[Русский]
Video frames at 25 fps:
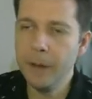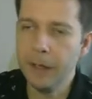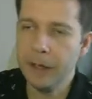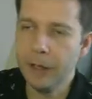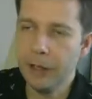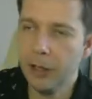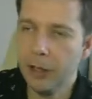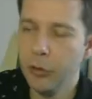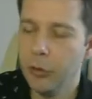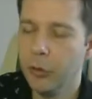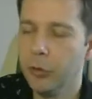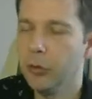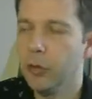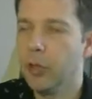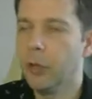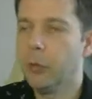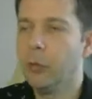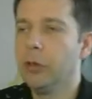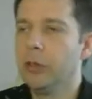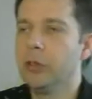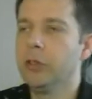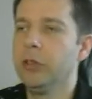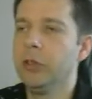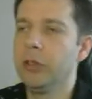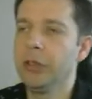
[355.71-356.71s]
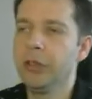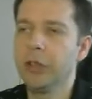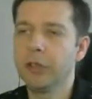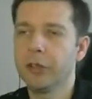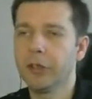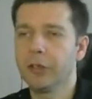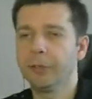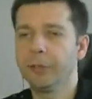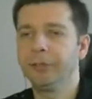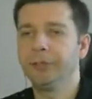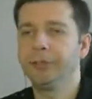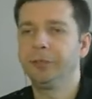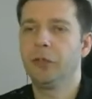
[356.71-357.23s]
Хорошо отработал
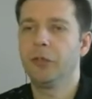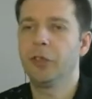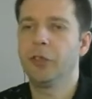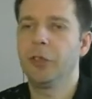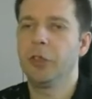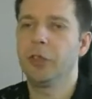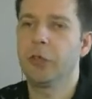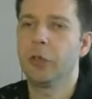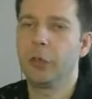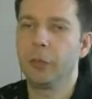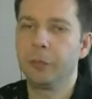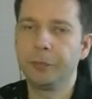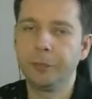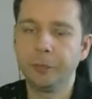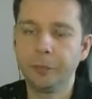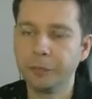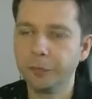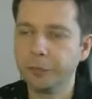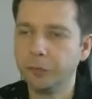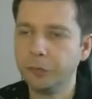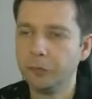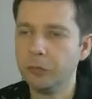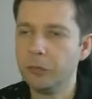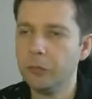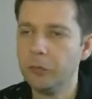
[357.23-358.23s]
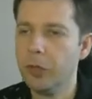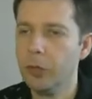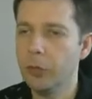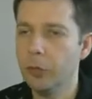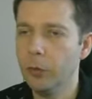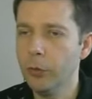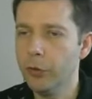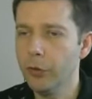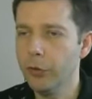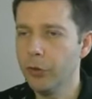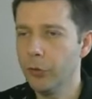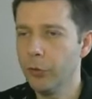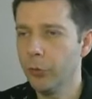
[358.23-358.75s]
индикатор, скажу.
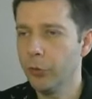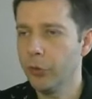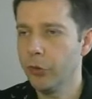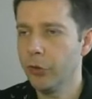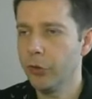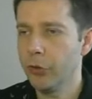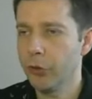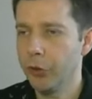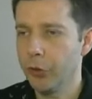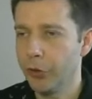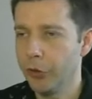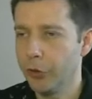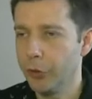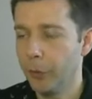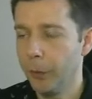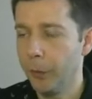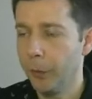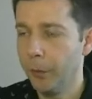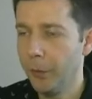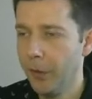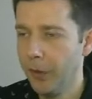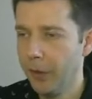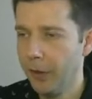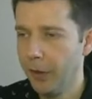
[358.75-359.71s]
Очень-очень хорошо.